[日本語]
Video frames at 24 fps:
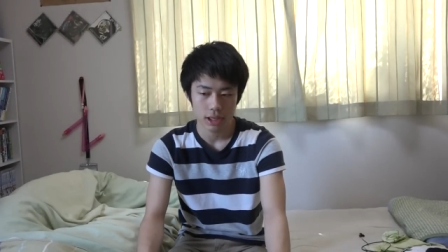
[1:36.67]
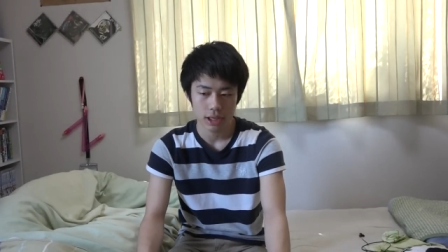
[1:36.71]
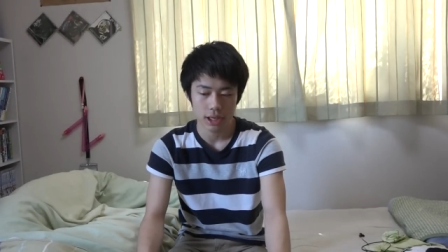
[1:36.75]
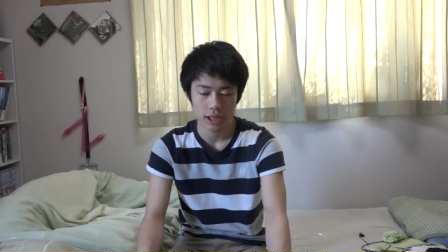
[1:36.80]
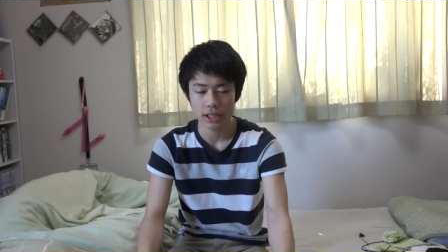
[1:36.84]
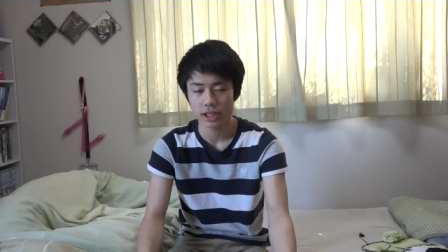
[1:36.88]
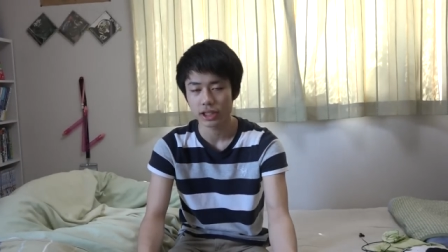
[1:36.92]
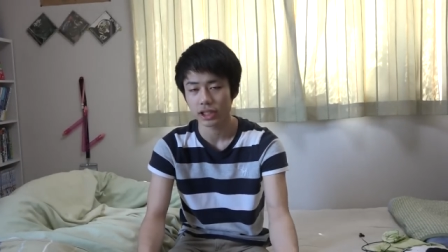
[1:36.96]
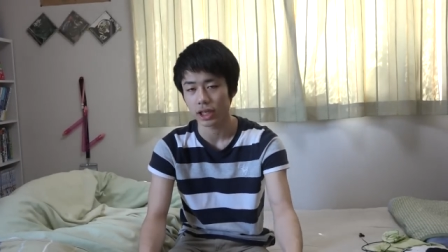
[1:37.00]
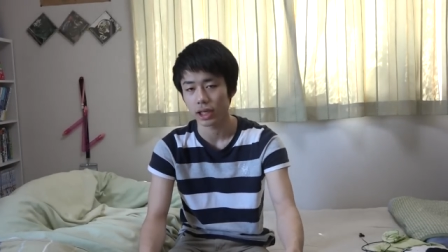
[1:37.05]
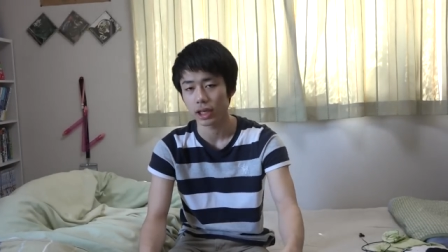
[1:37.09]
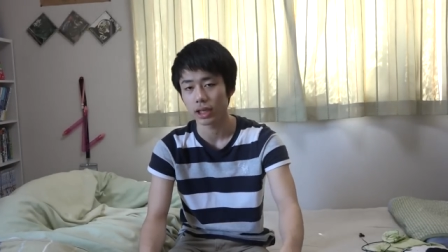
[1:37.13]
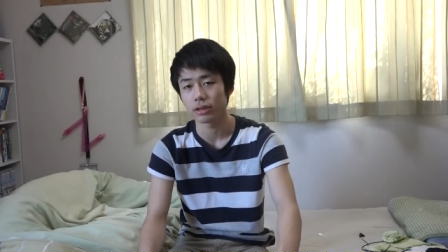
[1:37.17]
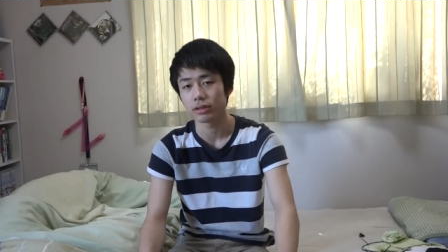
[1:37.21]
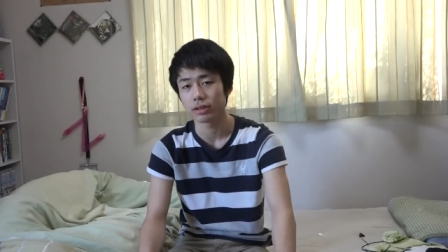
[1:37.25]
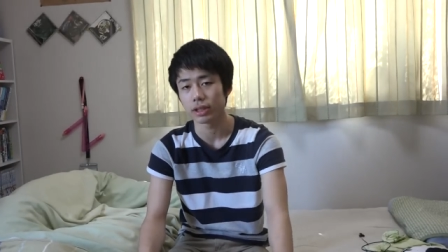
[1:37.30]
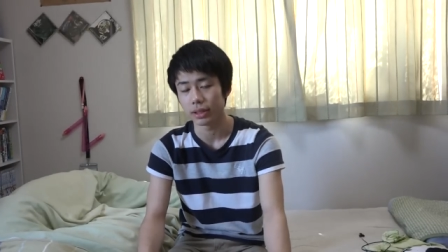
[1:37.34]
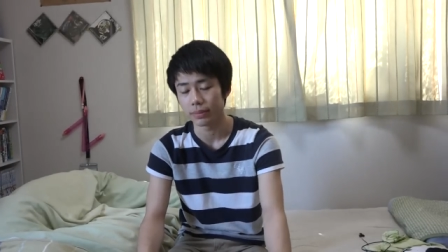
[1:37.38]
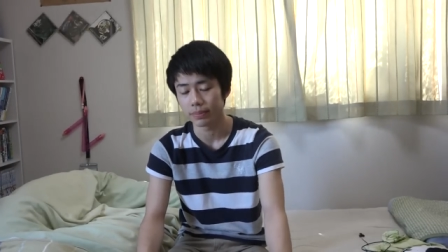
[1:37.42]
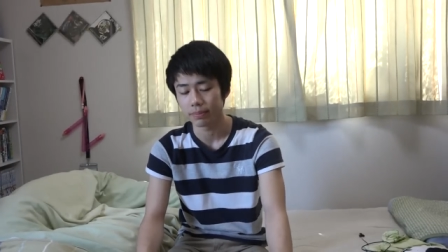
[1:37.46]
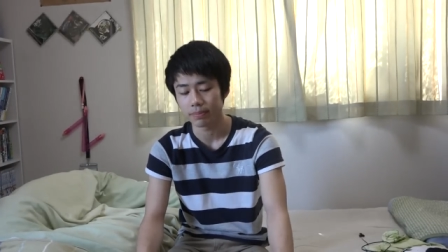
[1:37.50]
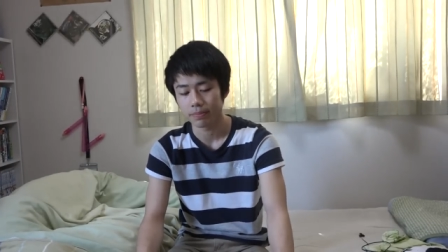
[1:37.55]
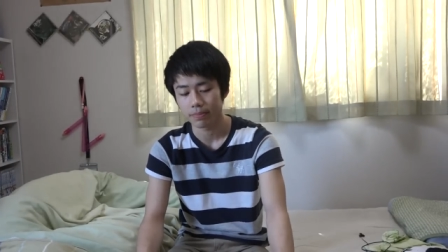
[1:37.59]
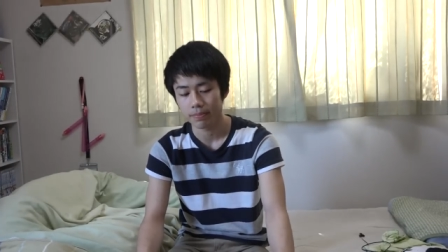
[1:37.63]
返事がなく
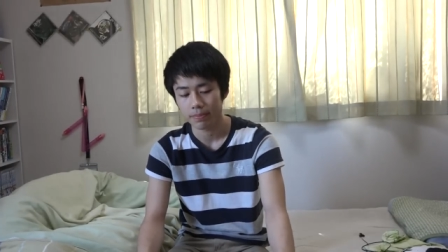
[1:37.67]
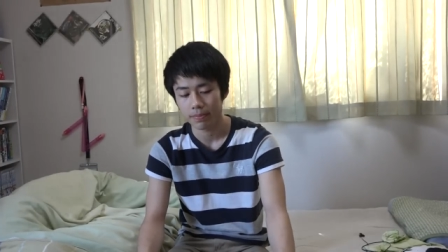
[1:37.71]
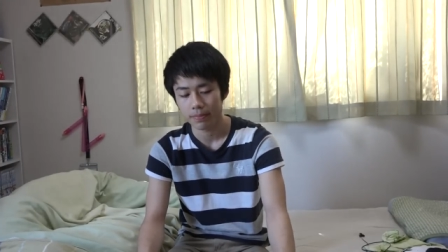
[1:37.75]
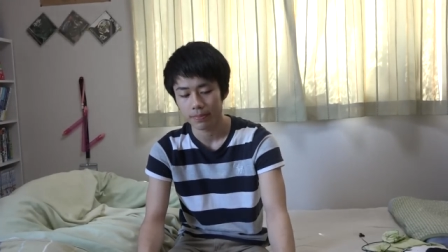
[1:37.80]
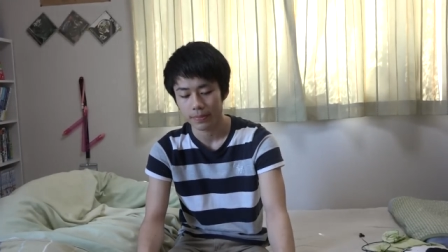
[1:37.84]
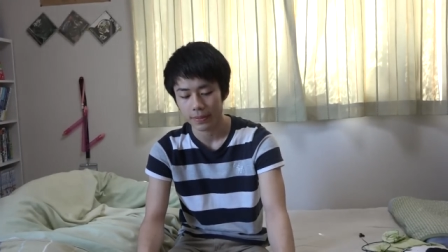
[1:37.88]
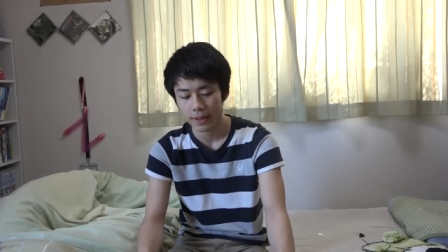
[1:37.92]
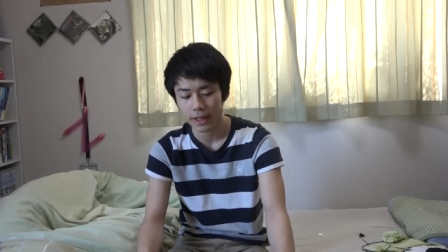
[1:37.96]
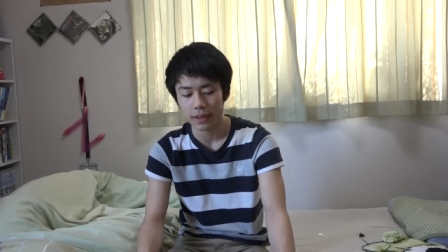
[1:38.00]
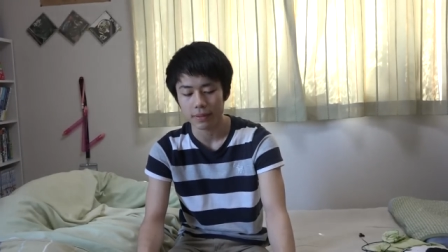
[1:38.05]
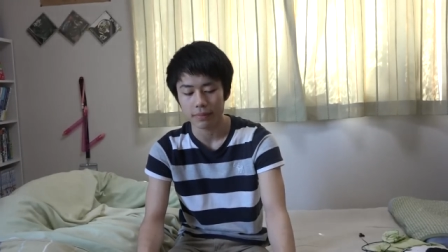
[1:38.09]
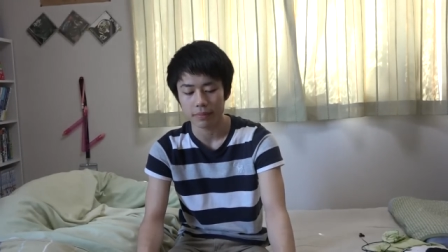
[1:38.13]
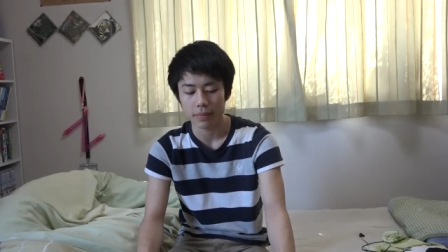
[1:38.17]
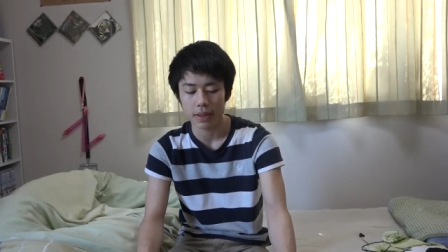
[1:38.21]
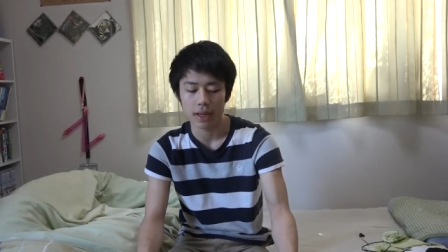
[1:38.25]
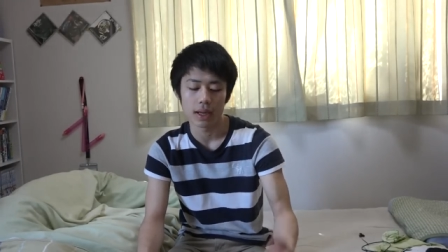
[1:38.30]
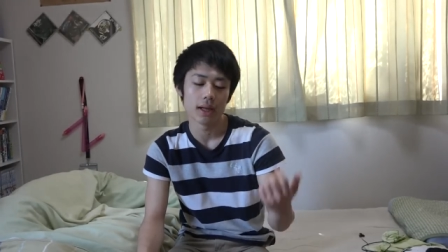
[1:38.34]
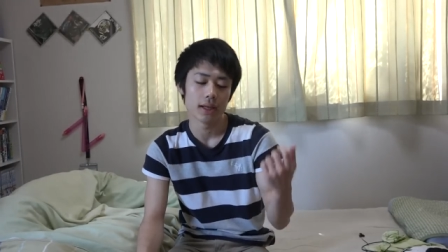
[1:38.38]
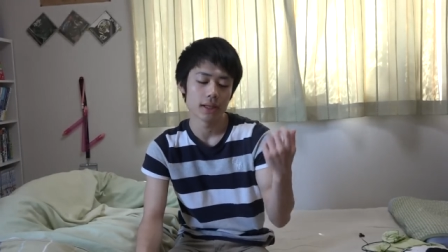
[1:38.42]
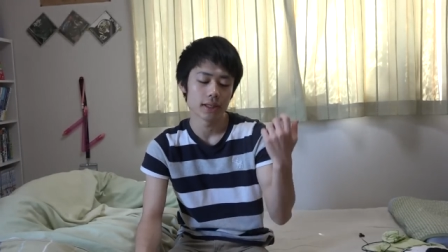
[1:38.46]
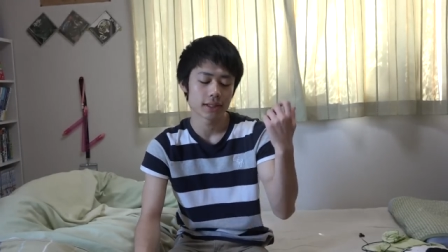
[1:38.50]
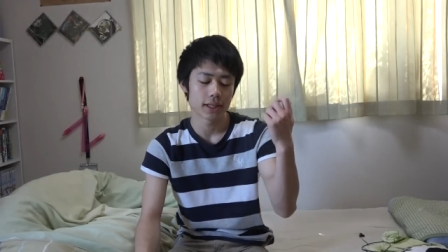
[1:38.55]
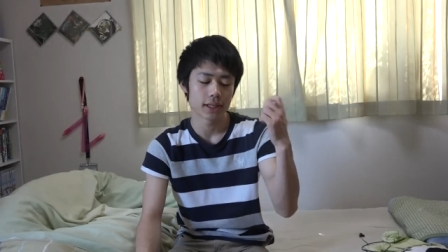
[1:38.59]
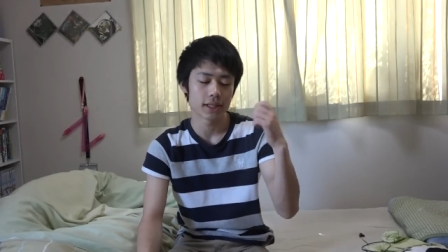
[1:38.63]
て、で
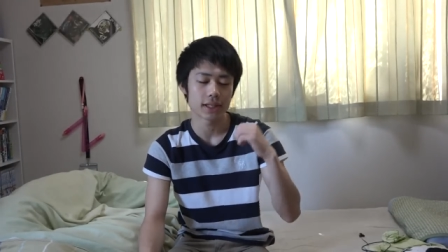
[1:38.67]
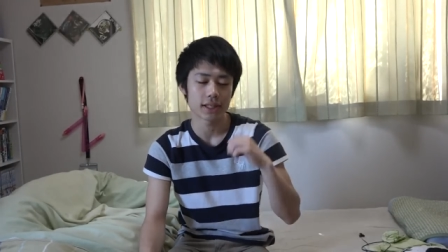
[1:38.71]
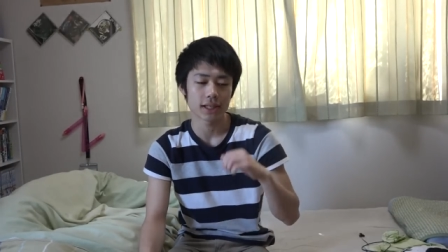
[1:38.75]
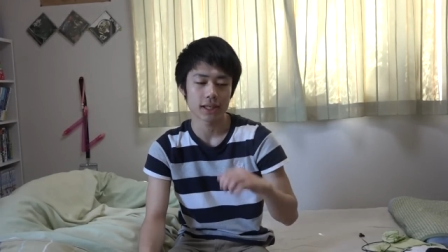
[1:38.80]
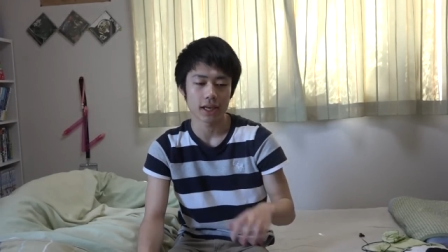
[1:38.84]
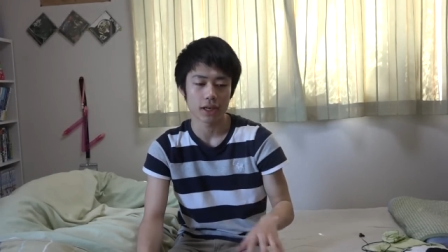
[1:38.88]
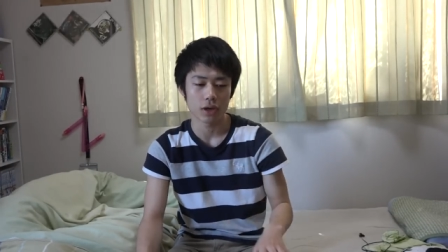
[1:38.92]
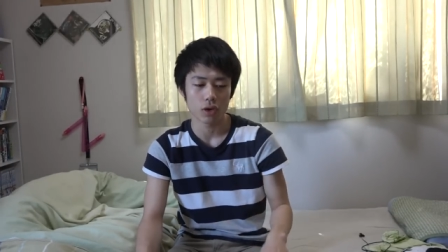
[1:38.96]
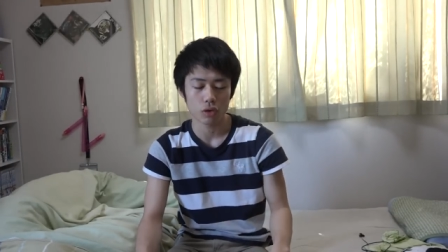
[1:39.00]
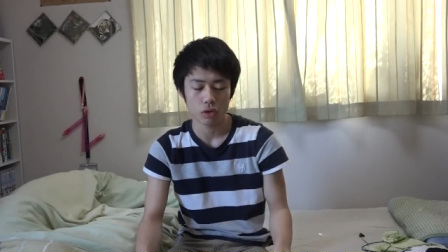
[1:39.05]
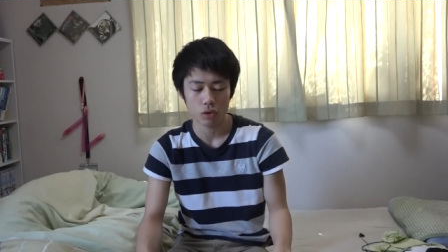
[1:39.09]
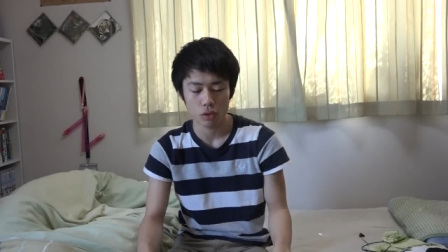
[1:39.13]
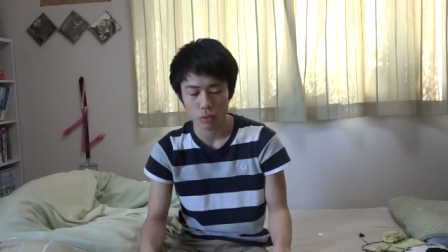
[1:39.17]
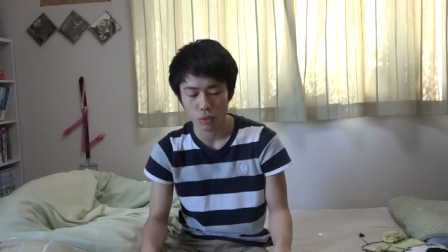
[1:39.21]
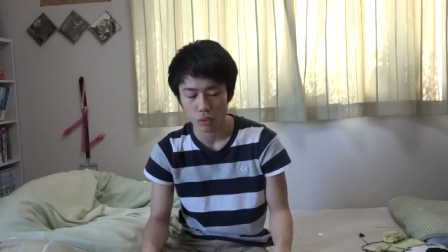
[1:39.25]
先生がいろいろ